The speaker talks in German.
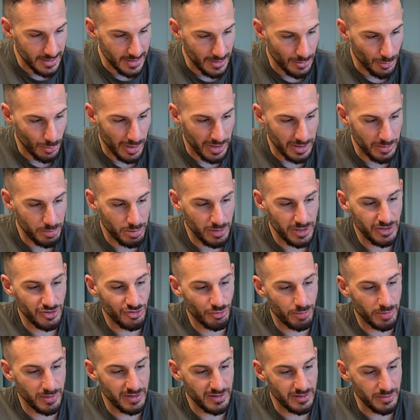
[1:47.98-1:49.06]
White Peach
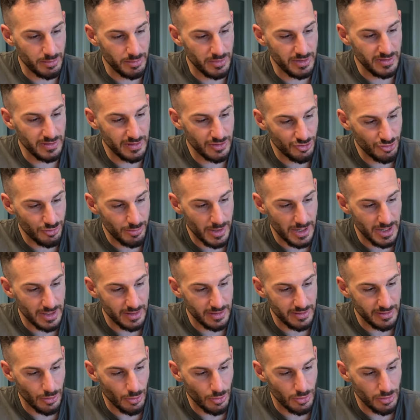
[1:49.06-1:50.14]
spricht mich
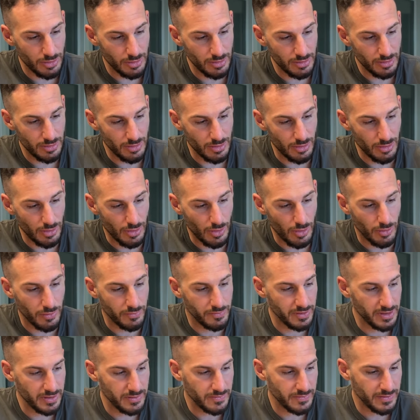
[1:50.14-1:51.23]
geschmacklich auch auf
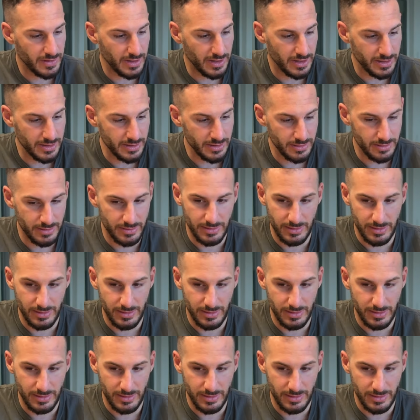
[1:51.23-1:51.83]
jeden Fall an.